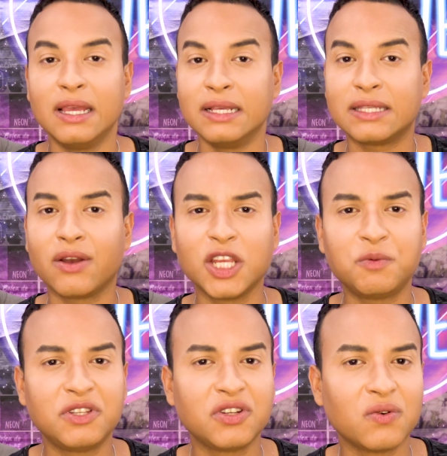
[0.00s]
Se alguém te
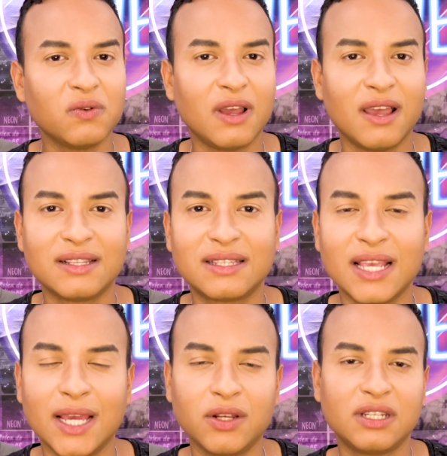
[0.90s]
pedir com, é,
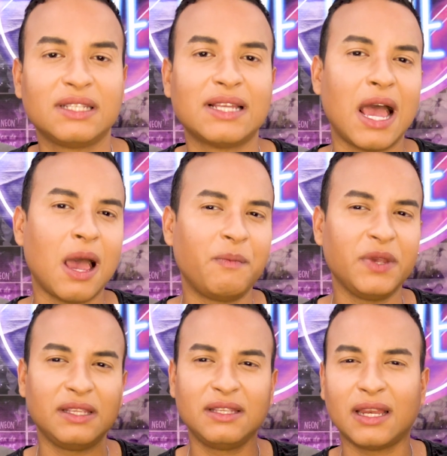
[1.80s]
senha de WhatsApp,
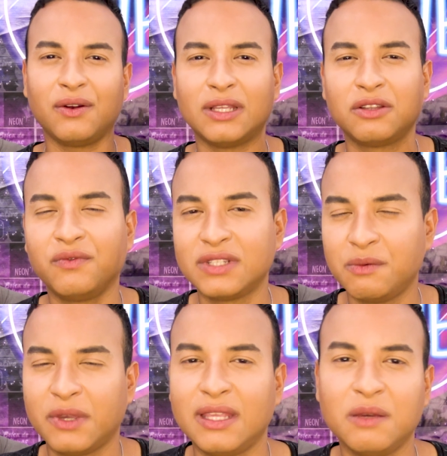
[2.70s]
entrar em contato com você
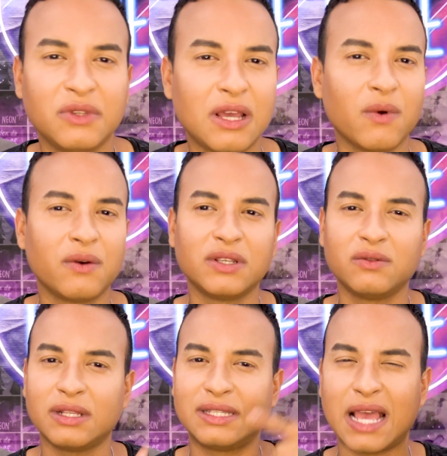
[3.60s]
porque tem que mudar alguma coisa
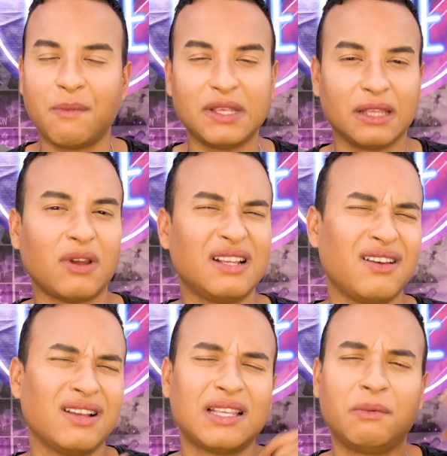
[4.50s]
no WhatsApp,
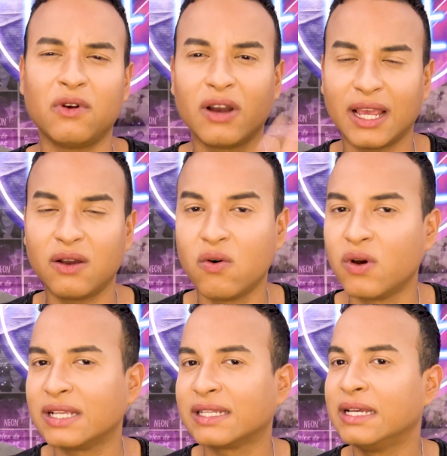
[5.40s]
atualizar o WhatsApp, qualquer
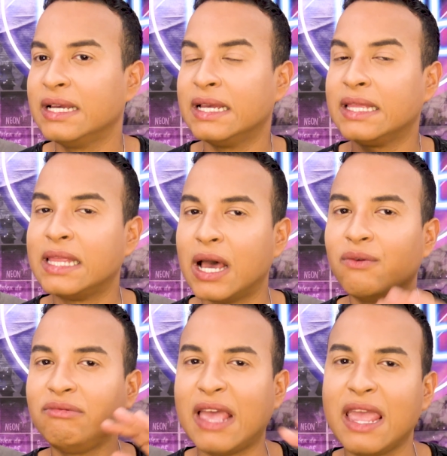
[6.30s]
coisa,
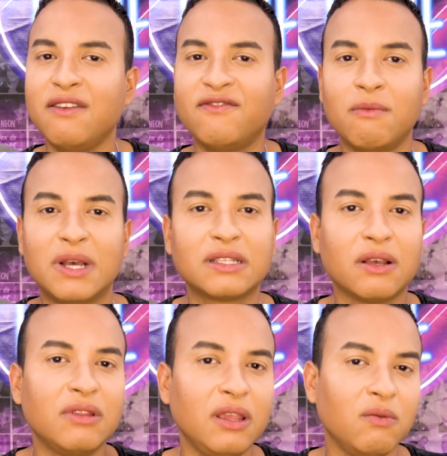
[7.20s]
não dê
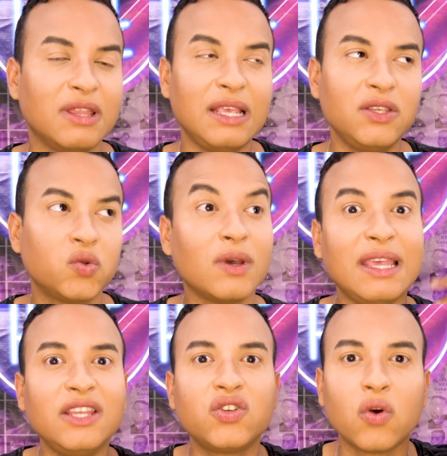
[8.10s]
informação nenhuma, nem sua,
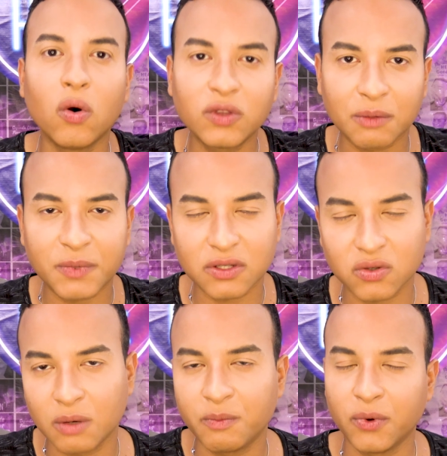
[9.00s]
nem de outra
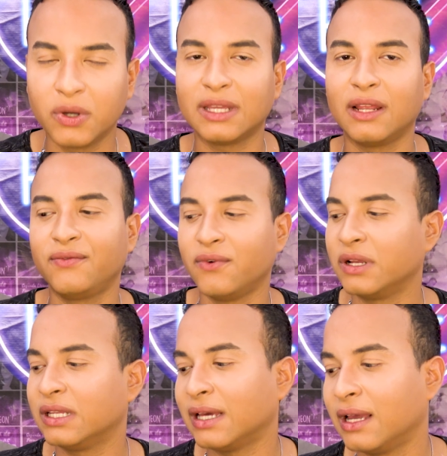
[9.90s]
pessoa por
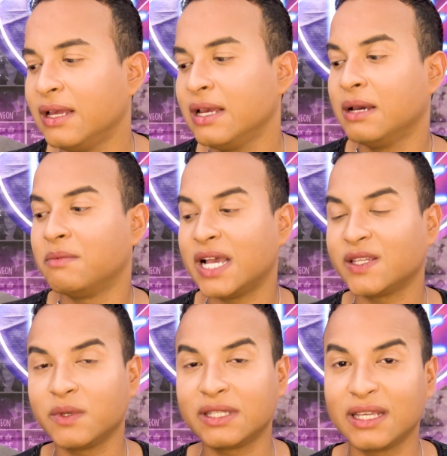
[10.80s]
telefone, tá? Mas
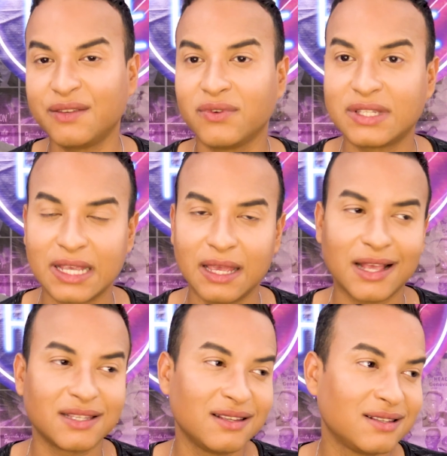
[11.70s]
vamos dizer que você,
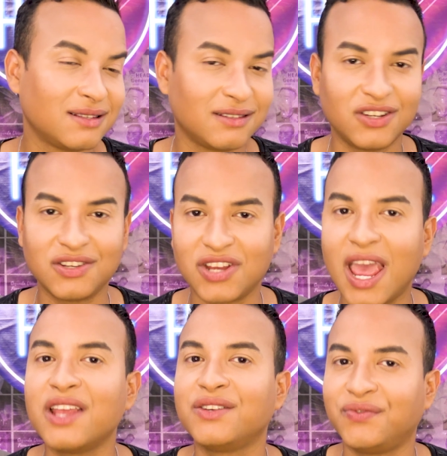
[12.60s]
às vezes, gente,
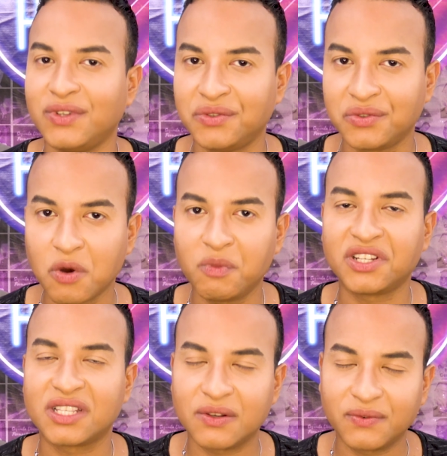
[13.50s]
é difícil. Os
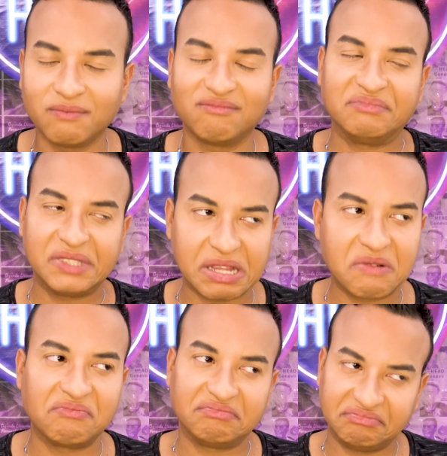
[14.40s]
golpistas são,
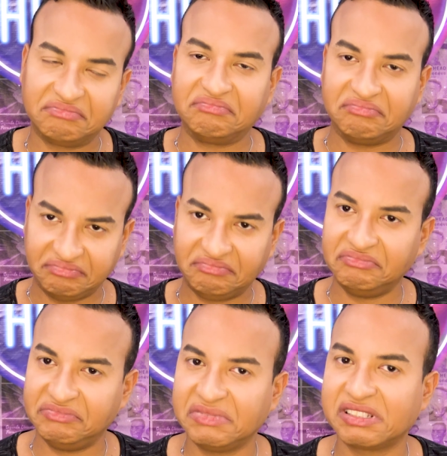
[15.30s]
são
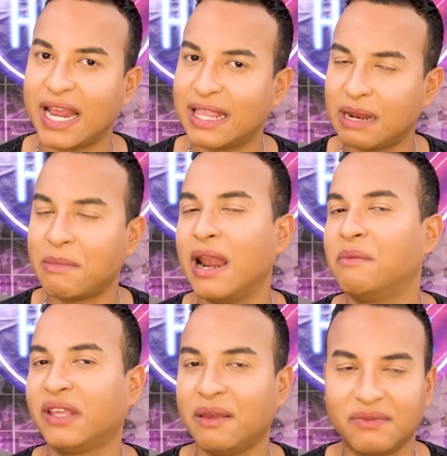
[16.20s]
os caras trabalham,
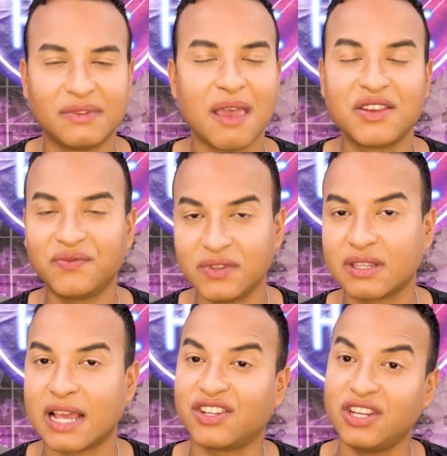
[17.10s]
porque é
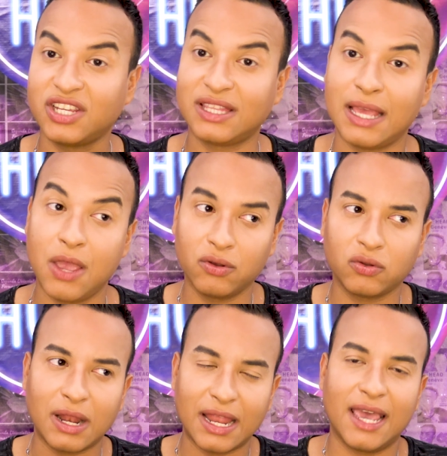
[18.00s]
difícil. A gente que tem, tá, eu que
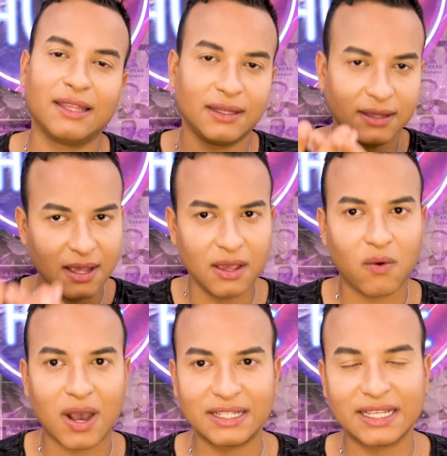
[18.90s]
tô alerta,
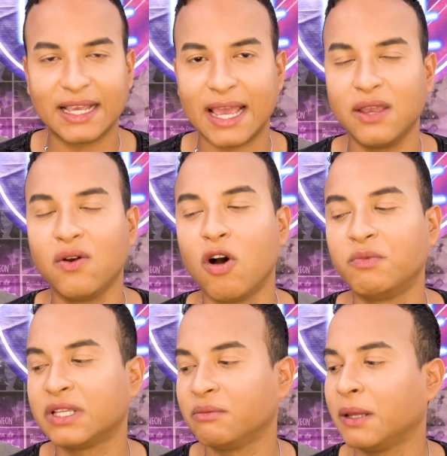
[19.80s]
quase que caí em
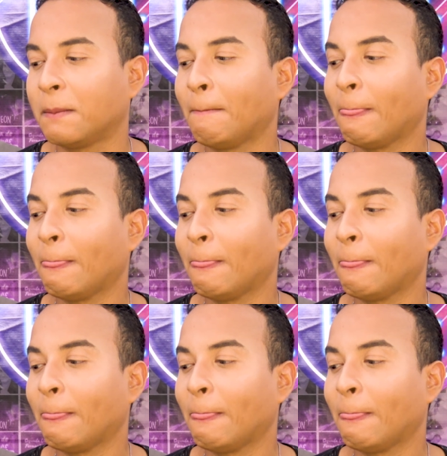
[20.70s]
golpes também.